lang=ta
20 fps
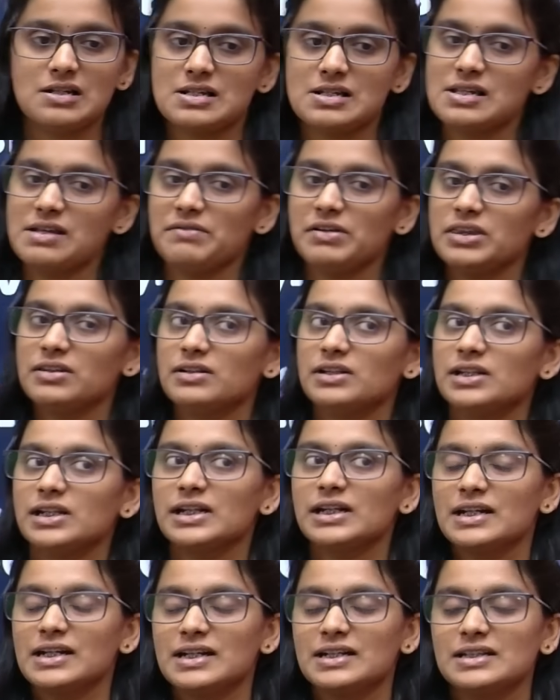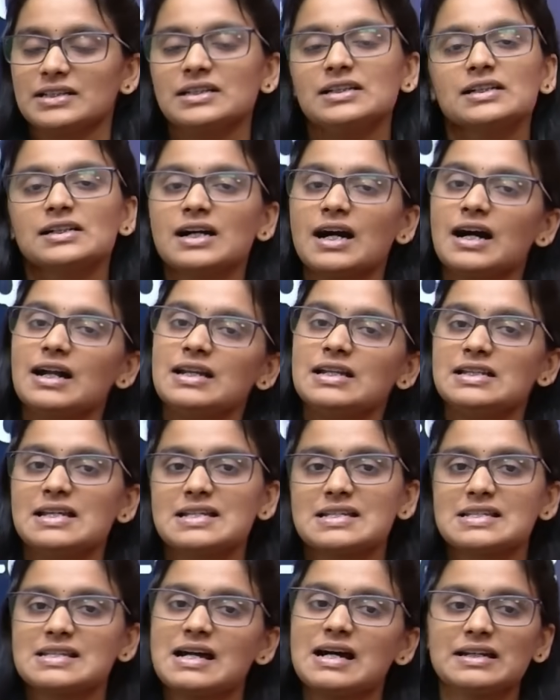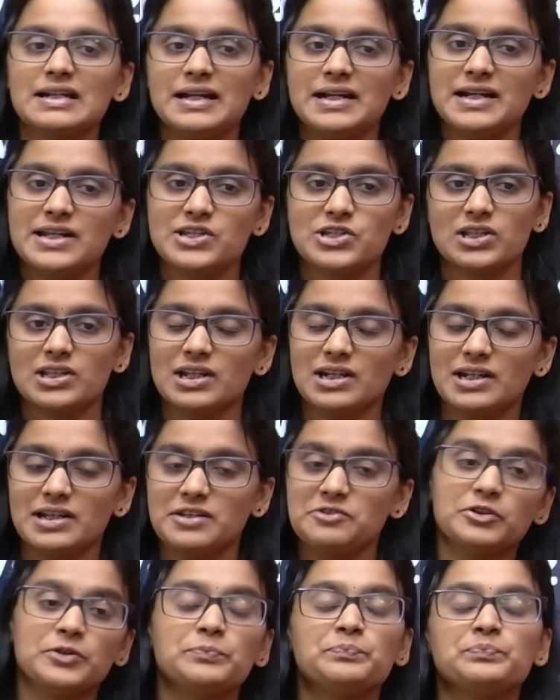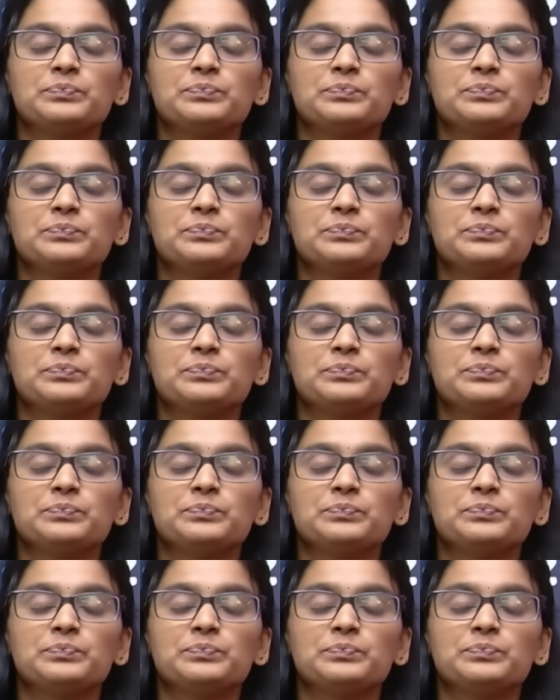செவன் தேர்ட்டி கிடையாது காலையிலே ஸ்டார்ட் ஆகிடுச்சு அந்த லைவ்